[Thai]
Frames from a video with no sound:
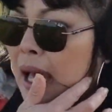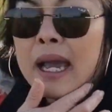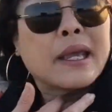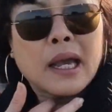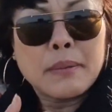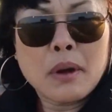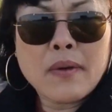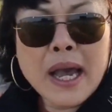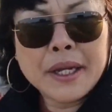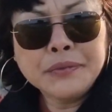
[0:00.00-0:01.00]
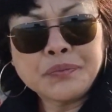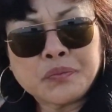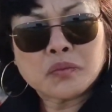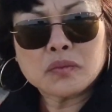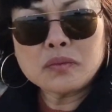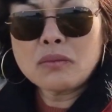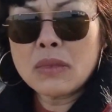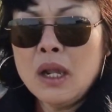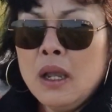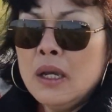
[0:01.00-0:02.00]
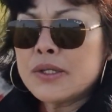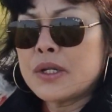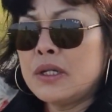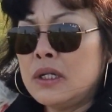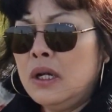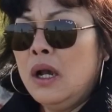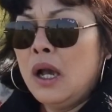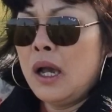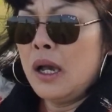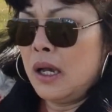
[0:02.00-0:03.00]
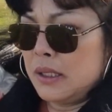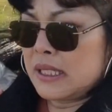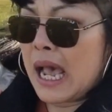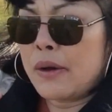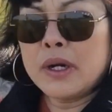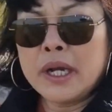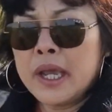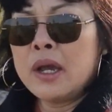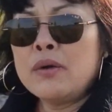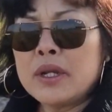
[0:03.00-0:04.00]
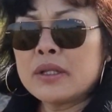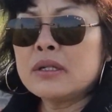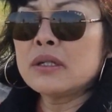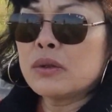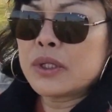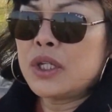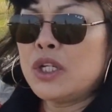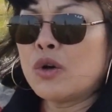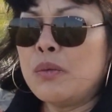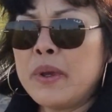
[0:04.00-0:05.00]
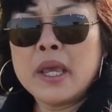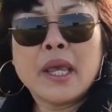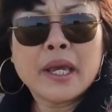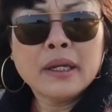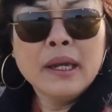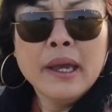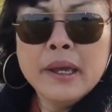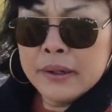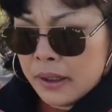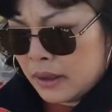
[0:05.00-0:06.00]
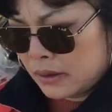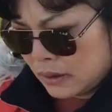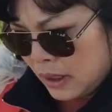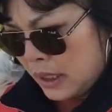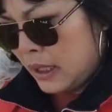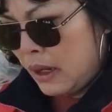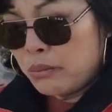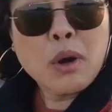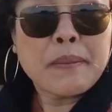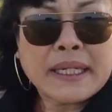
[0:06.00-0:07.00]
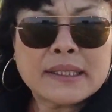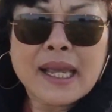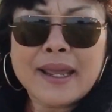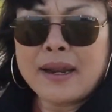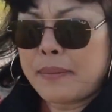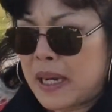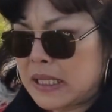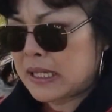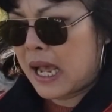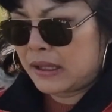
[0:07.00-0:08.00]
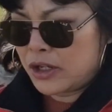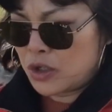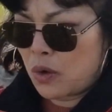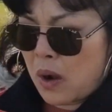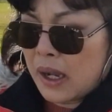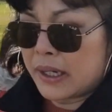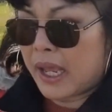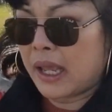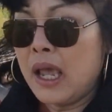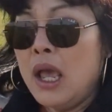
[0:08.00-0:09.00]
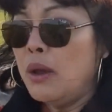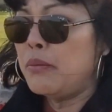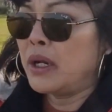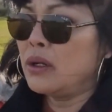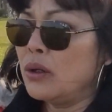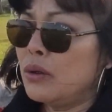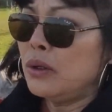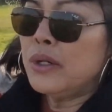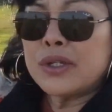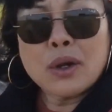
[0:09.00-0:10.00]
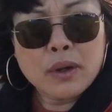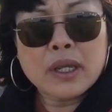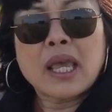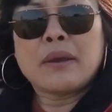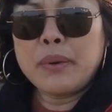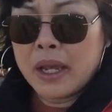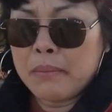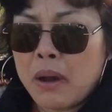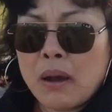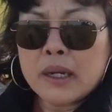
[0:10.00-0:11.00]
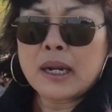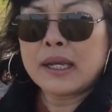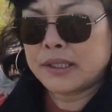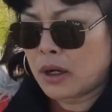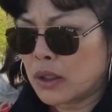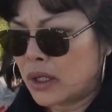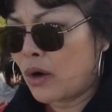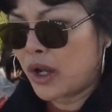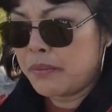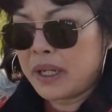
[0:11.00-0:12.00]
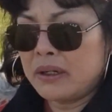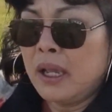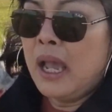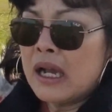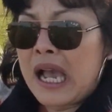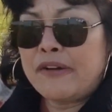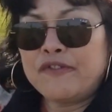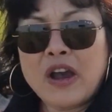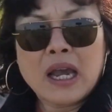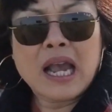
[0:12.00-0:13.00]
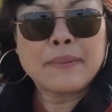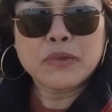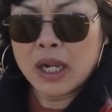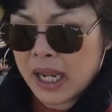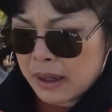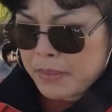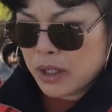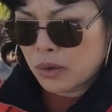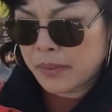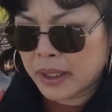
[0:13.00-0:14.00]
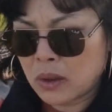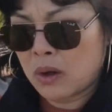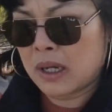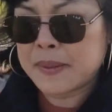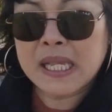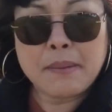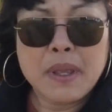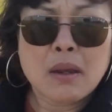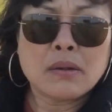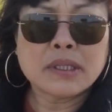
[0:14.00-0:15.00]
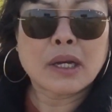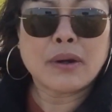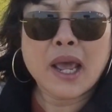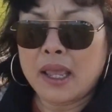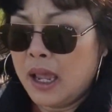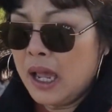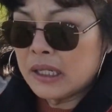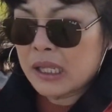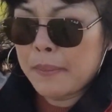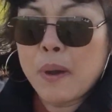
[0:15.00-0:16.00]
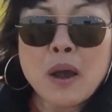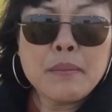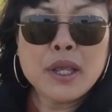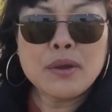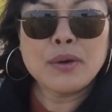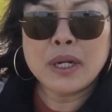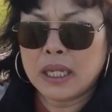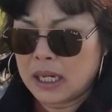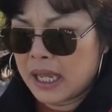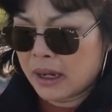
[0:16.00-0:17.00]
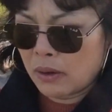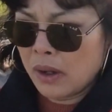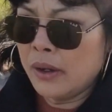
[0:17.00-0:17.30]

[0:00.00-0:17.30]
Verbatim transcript: หลายๆค่ะ เพราะว่า เจอสาวเอ๋ยเฮ้าเนี่ยถือกดขี่คมเหงหนึ่งบ่หมั่นใจในภาษาที่จ้าวางใดแมนยูเจ้าก็เก่งเพียงพ่อนั่นแหละเจ้าจังค่อยบินขามฝ่าขามทะเลมาอยู่เมียงหนอกกับสามีของเจ้าใดแต่พ่อมาอยู่หนีแล้ว